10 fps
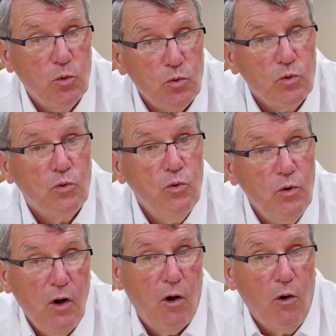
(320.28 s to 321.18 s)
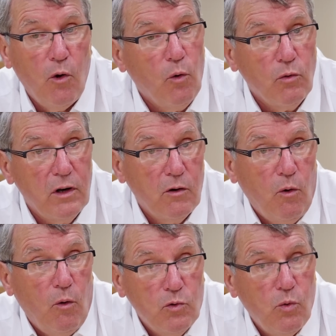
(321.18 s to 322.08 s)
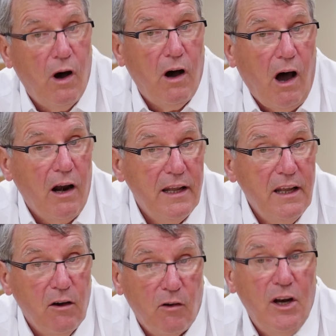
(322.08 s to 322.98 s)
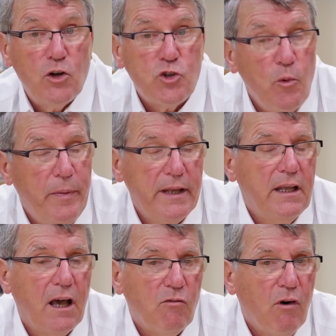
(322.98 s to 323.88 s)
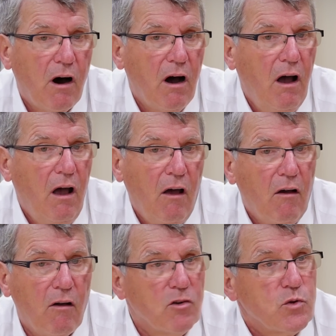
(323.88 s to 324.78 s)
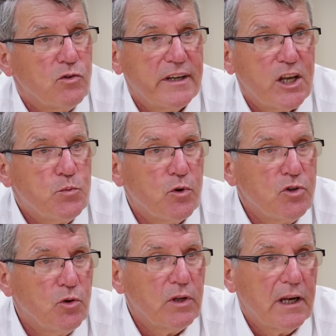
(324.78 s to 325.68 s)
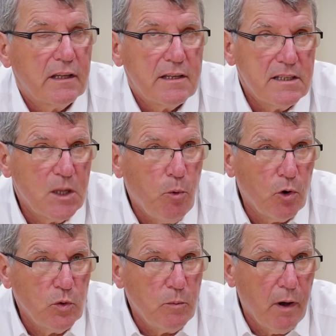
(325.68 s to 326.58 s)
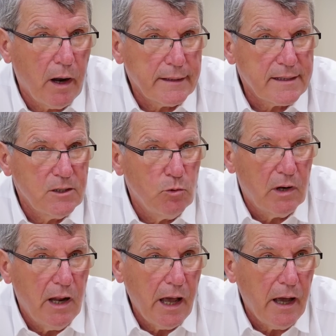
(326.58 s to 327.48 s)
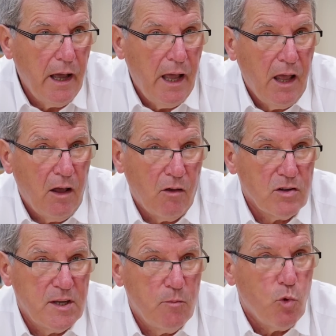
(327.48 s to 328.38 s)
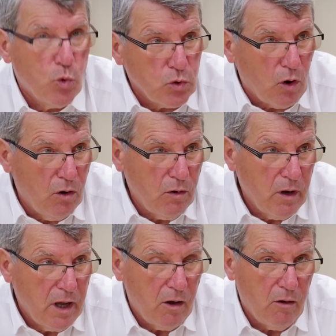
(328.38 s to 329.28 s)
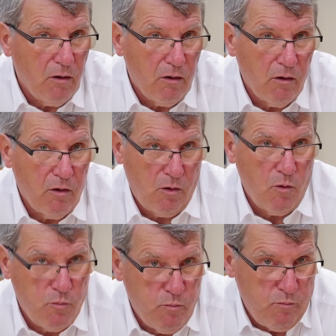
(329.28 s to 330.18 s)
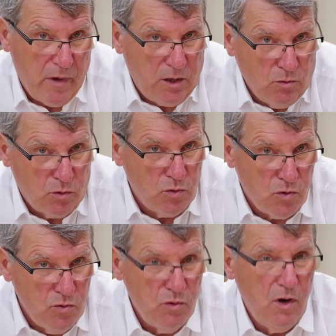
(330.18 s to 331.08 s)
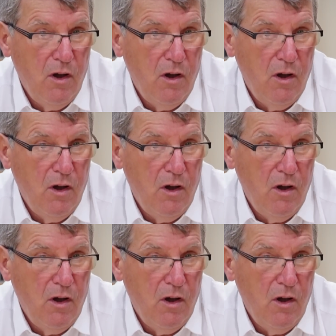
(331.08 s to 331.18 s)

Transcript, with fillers: donc, du coup, euh, on, doit aller, on est le seul pays à avoir 75% de notre électricité produite par électricité nucléaire. Euh, c'est beaucoup trop. Euh, et donc, du coup,